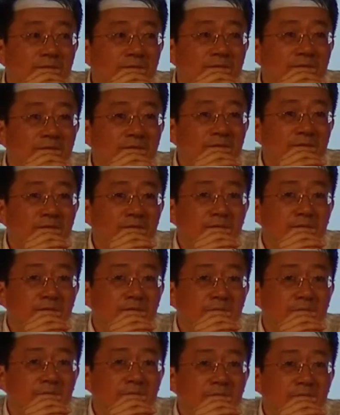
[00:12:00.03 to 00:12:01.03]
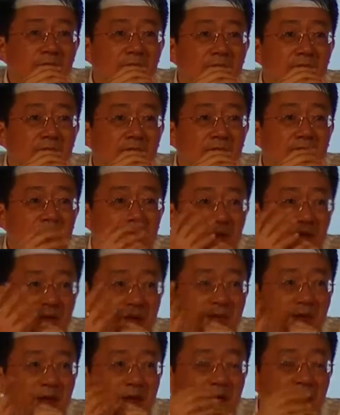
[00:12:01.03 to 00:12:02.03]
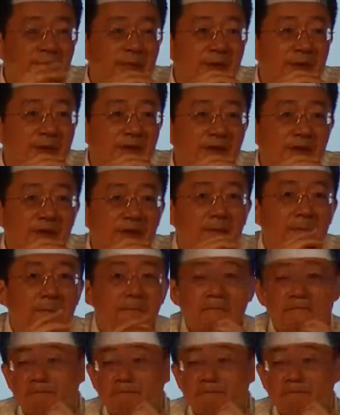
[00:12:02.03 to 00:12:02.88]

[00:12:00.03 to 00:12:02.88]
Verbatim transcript: 我个人都发表在我想法到这边，谢谢。